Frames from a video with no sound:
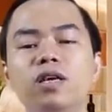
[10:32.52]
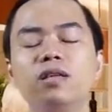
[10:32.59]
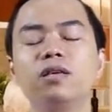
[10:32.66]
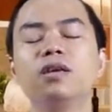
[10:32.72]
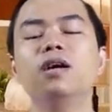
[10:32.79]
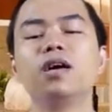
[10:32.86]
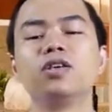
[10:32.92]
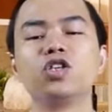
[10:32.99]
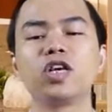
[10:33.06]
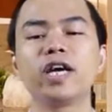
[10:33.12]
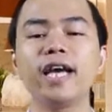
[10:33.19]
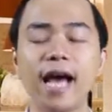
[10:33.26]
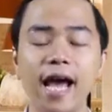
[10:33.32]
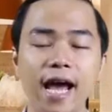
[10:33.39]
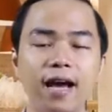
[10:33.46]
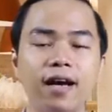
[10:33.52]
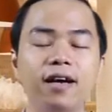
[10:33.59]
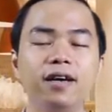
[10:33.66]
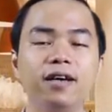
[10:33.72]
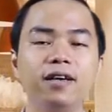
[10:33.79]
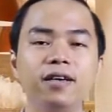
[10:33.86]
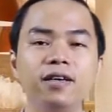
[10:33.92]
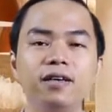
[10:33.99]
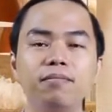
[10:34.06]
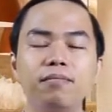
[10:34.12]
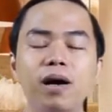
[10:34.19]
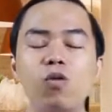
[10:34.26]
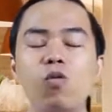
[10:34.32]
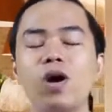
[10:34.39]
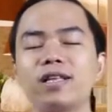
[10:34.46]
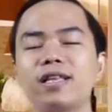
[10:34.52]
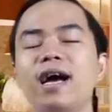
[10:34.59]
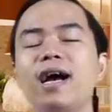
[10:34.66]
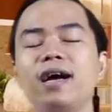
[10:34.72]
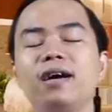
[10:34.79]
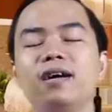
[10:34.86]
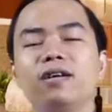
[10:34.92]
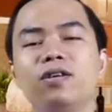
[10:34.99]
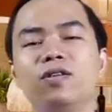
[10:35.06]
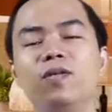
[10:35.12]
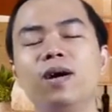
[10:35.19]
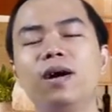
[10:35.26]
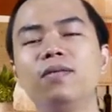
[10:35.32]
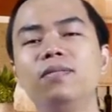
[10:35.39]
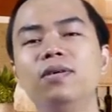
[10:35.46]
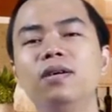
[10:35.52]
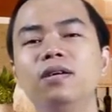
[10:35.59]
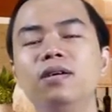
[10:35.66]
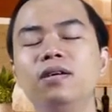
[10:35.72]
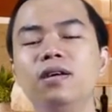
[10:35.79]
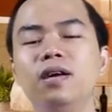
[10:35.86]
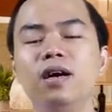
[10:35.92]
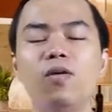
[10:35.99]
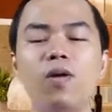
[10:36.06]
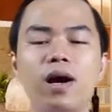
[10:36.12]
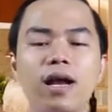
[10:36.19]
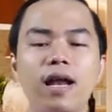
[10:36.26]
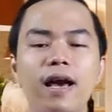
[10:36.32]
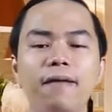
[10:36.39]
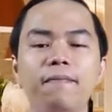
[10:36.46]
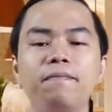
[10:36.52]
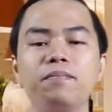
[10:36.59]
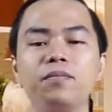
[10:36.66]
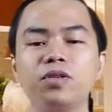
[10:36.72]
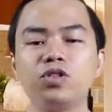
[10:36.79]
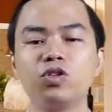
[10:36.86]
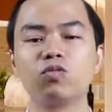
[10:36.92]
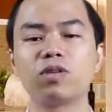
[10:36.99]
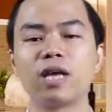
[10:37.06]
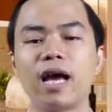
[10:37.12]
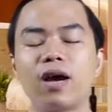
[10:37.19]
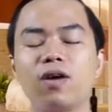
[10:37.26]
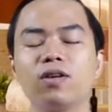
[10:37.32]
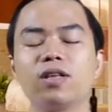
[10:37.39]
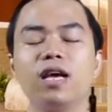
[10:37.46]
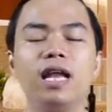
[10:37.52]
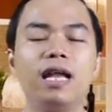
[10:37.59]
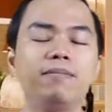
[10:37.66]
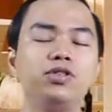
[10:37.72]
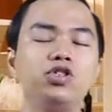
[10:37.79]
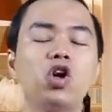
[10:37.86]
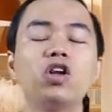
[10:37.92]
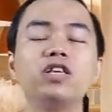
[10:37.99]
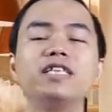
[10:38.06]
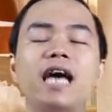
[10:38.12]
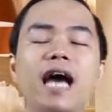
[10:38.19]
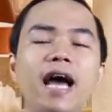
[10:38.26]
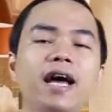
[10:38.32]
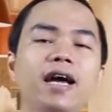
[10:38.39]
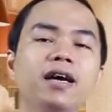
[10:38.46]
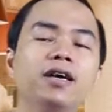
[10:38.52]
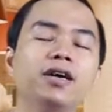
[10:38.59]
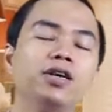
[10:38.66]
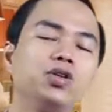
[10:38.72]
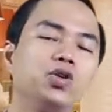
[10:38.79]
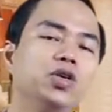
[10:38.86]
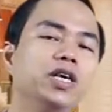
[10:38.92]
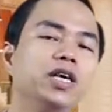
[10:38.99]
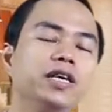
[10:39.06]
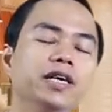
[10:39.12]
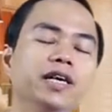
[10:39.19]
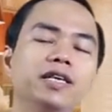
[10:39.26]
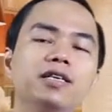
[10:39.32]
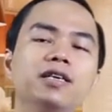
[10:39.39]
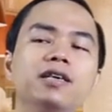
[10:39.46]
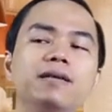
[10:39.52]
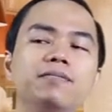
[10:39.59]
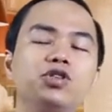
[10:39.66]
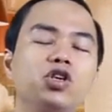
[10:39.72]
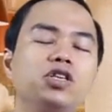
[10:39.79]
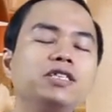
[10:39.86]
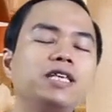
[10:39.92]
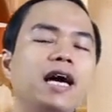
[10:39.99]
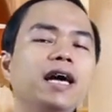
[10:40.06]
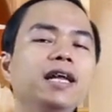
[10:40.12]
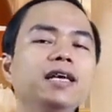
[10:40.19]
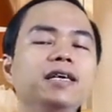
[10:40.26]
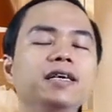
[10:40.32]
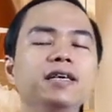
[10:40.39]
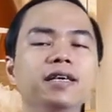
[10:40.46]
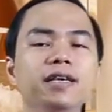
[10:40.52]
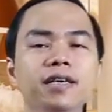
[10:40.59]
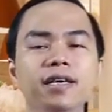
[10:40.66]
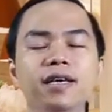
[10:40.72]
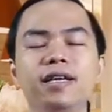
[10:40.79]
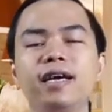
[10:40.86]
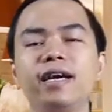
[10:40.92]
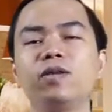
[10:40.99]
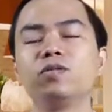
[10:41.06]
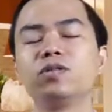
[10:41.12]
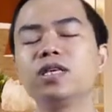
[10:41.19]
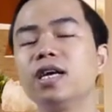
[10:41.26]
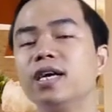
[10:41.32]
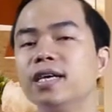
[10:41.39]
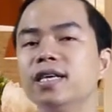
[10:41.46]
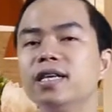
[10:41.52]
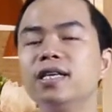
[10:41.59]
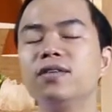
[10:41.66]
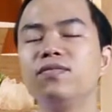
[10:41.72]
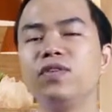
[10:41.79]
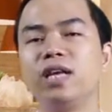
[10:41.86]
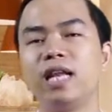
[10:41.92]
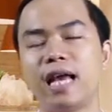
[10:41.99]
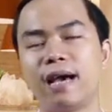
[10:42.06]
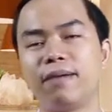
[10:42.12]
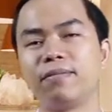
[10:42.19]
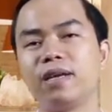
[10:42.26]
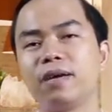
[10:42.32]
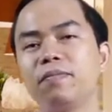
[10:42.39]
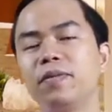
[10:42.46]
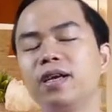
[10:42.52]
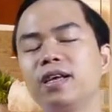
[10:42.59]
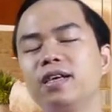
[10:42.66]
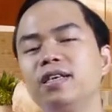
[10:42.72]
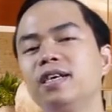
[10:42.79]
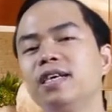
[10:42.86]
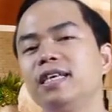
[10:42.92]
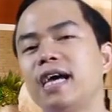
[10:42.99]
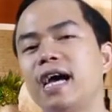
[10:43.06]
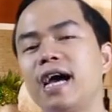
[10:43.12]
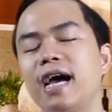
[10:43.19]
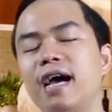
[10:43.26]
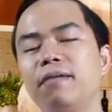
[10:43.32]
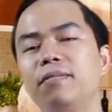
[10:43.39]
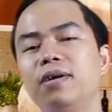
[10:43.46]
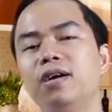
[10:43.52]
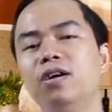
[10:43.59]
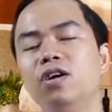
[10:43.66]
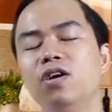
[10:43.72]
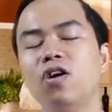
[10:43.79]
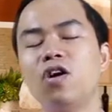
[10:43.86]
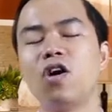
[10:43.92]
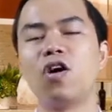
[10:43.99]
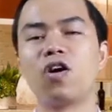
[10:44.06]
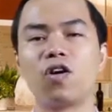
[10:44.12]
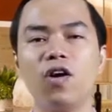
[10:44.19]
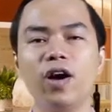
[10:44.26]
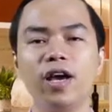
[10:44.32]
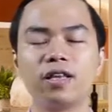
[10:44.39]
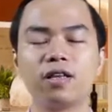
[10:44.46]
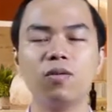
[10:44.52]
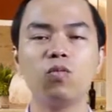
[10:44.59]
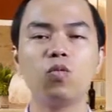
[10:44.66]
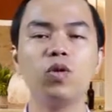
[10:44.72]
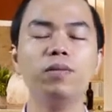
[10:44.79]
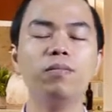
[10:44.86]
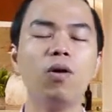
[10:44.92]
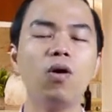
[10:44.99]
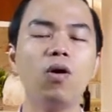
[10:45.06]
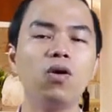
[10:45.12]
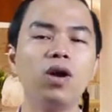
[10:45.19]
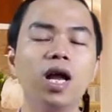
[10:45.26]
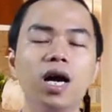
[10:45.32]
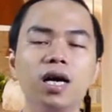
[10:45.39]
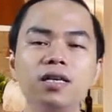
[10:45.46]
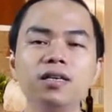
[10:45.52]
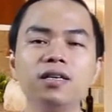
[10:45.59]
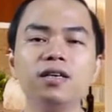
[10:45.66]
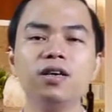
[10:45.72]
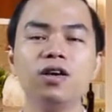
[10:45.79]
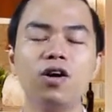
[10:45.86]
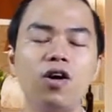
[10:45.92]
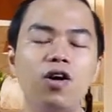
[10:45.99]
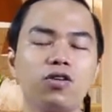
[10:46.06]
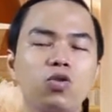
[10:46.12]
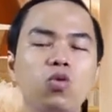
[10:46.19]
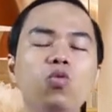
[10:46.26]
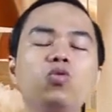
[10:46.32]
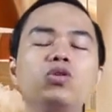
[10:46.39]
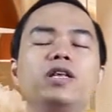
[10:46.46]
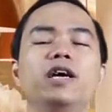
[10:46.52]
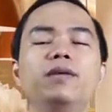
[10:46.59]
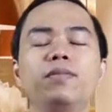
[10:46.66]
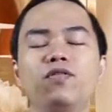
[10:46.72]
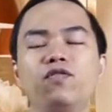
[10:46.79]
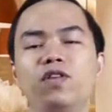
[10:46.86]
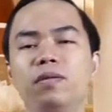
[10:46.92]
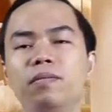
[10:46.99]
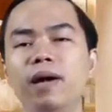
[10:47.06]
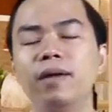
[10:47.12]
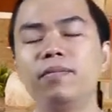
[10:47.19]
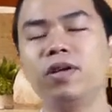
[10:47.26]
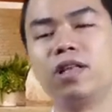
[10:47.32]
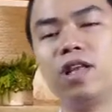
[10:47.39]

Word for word: tiền thừa cho khách hàng bằng quà tặng đúng không à, hoặc là chúng ta có thể làm tròn giá tuy nhiên cái hình thức làm tròn giá thì hiện nay cũng rất là ít đơn vị làm đặc biệt là những cái nhà hàng mà họ có hệ thống quy mô lớn họ thu tiền bằng phần mềm